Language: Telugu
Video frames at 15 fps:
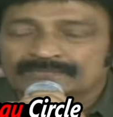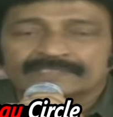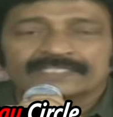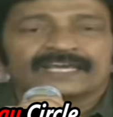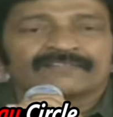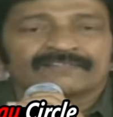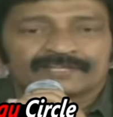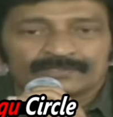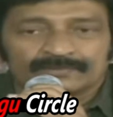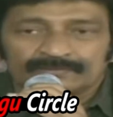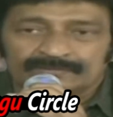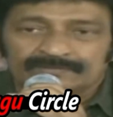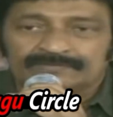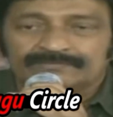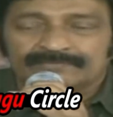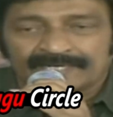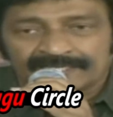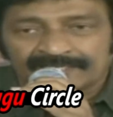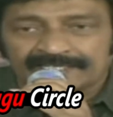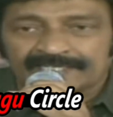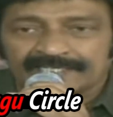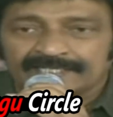ఎవరు మనకి
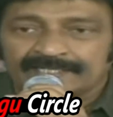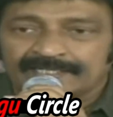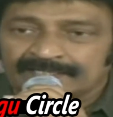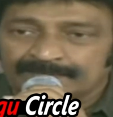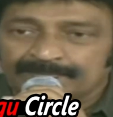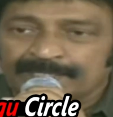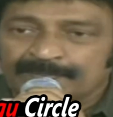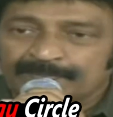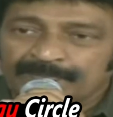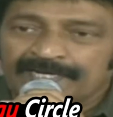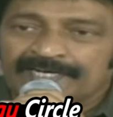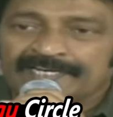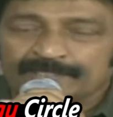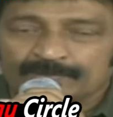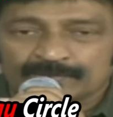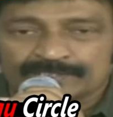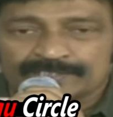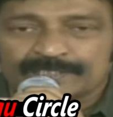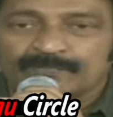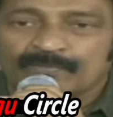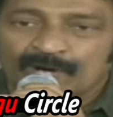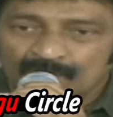పరిపాలనకి వస్తే
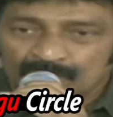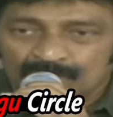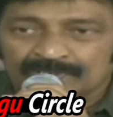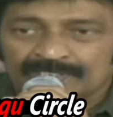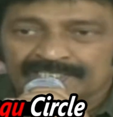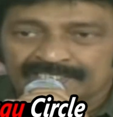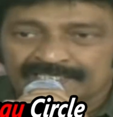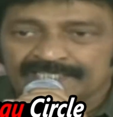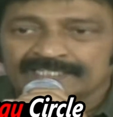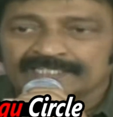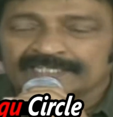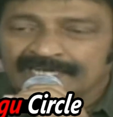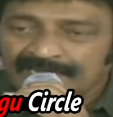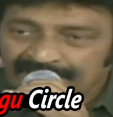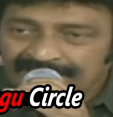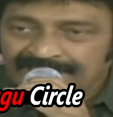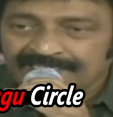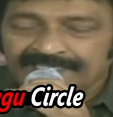బాగుంటుంది అంటే